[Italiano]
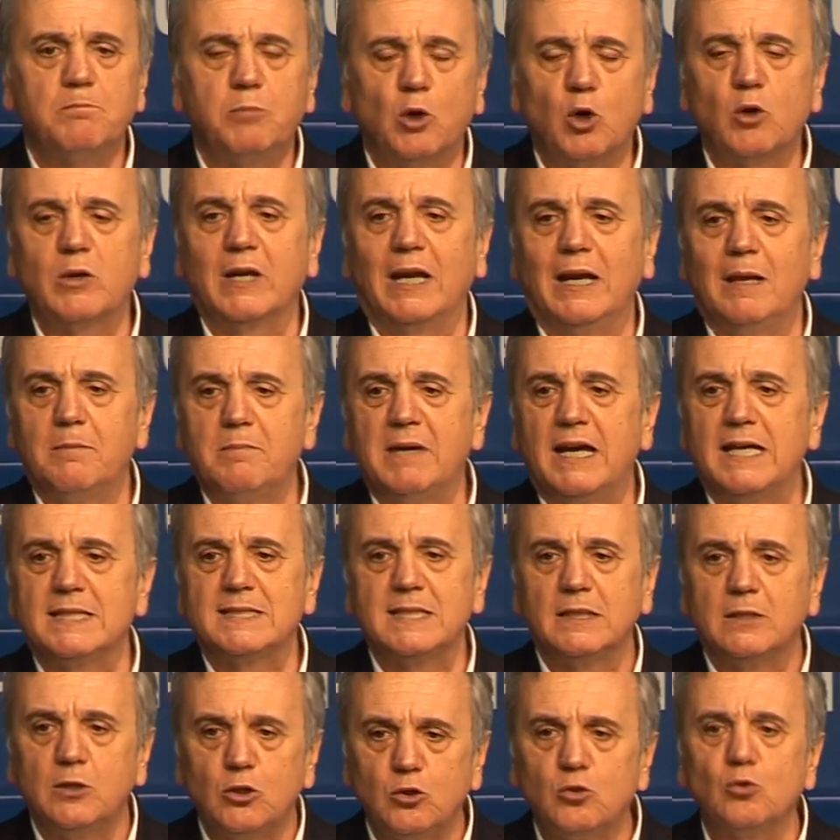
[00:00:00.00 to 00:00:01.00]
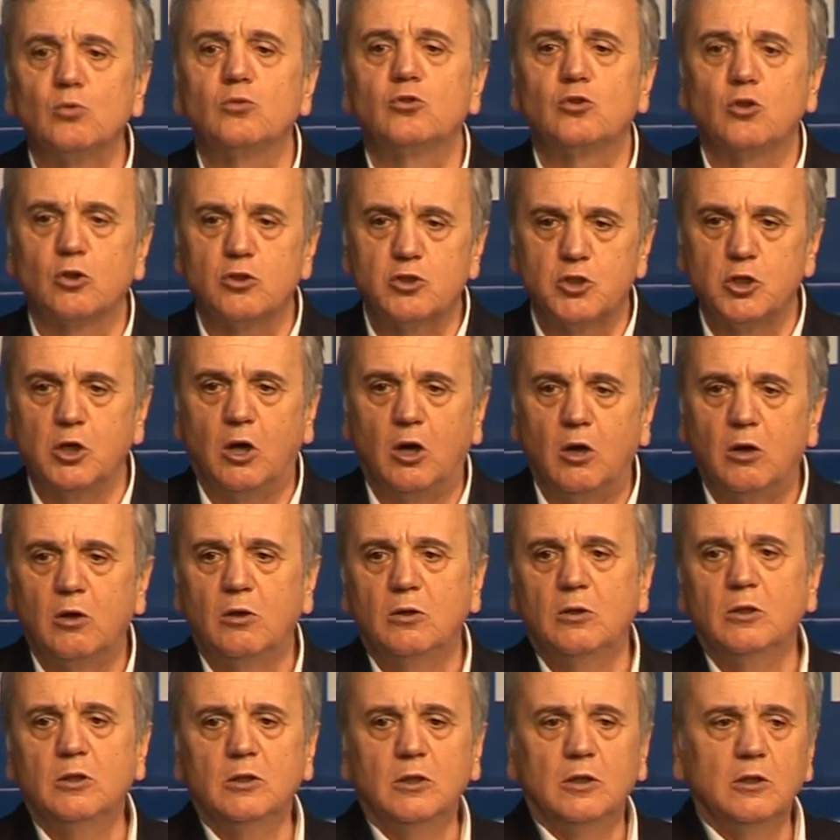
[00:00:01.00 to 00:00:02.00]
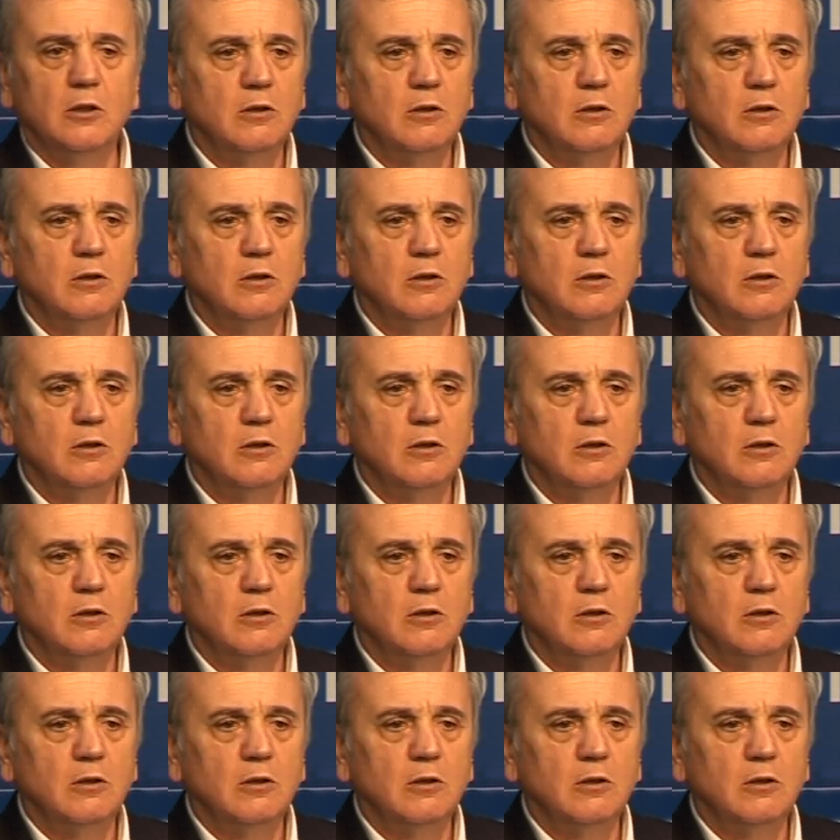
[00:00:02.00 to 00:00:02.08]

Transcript: porre alla base di tutto ciò